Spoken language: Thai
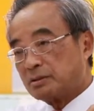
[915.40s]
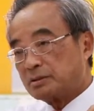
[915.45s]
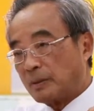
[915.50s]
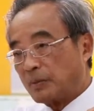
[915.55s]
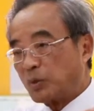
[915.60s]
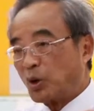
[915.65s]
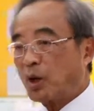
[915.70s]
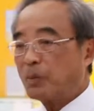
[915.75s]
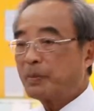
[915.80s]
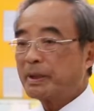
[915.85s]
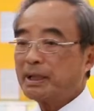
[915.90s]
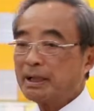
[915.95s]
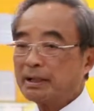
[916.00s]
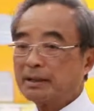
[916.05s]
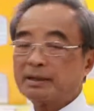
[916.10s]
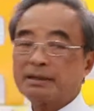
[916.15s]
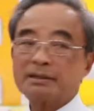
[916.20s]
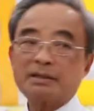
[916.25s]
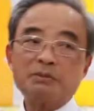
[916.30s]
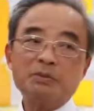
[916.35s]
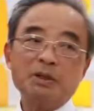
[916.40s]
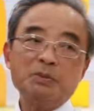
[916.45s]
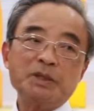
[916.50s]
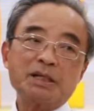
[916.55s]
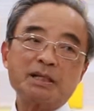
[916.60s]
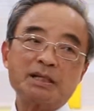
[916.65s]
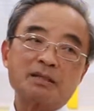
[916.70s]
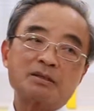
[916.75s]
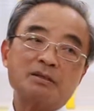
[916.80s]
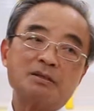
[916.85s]
จำลองไม่ได้เลยถ้าไม่มี
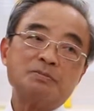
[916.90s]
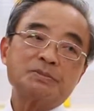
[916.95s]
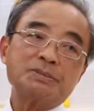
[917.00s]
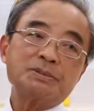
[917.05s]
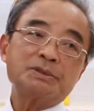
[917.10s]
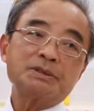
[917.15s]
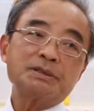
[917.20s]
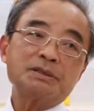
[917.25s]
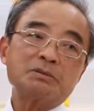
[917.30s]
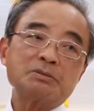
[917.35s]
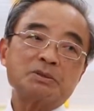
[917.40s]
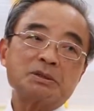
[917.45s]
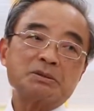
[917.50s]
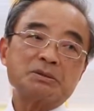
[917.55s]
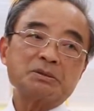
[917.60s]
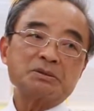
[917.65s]
กริดคอมพิวติ้งเพราะ